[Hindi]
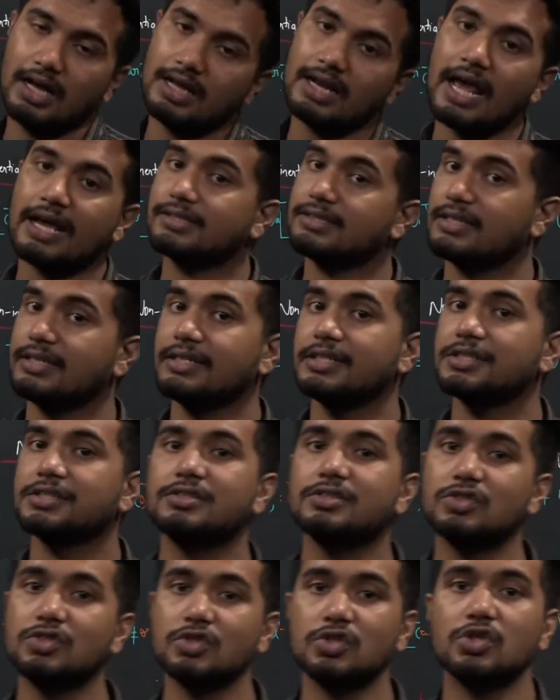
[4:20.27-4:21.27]
अगर
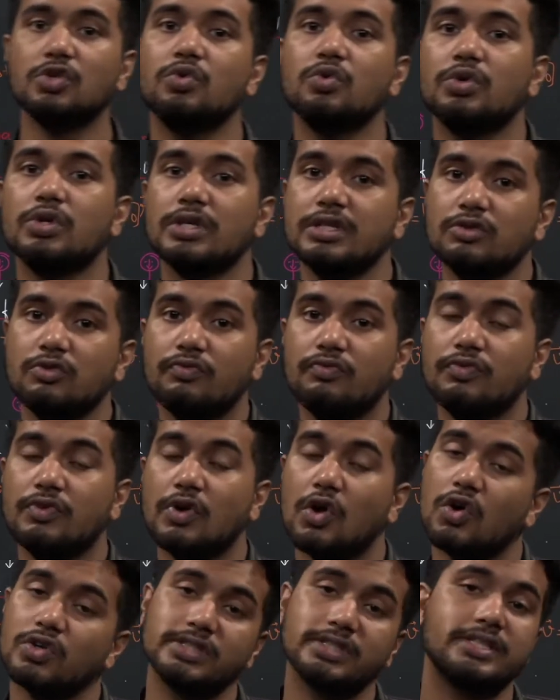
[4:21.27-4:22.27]
एक्सेलरेशन ज़ीरो होगी तो
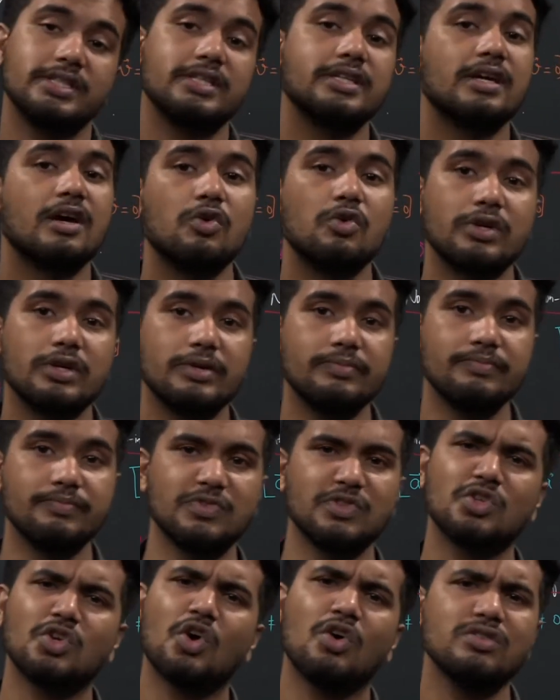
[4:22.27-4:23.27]
वेलोसिटी क्या होगी
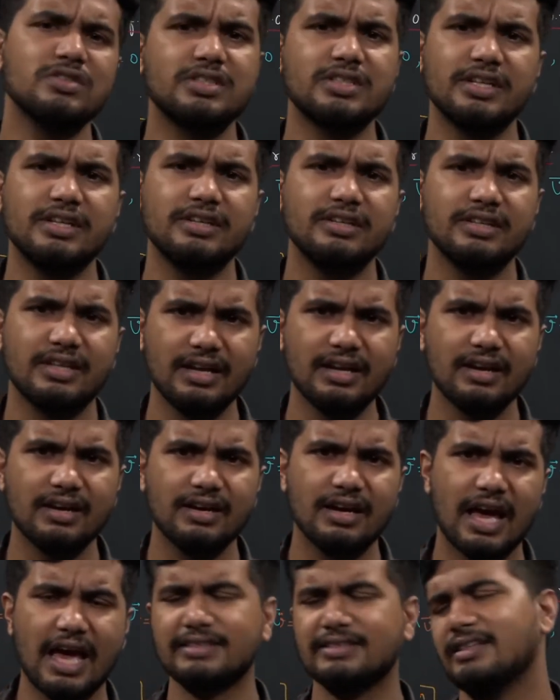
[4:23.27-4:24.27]
कांस्टेंट है ना
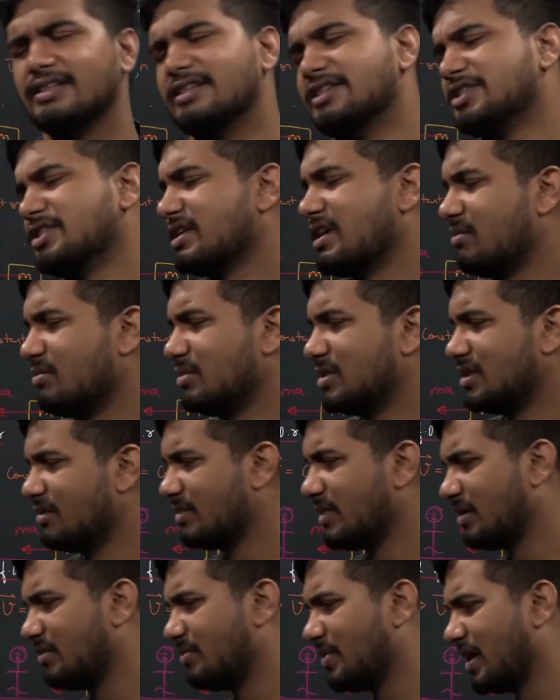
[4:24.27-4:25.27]
एक्सेलरेशन का
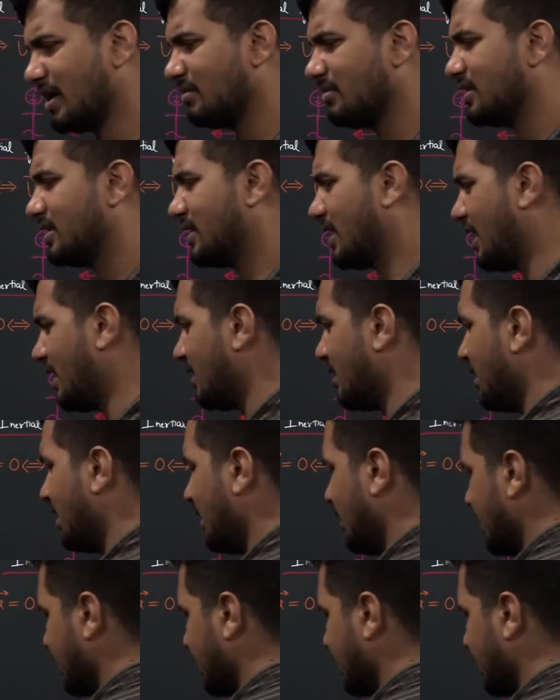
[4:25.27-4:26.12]
मतलब मैंने पहले ही बताया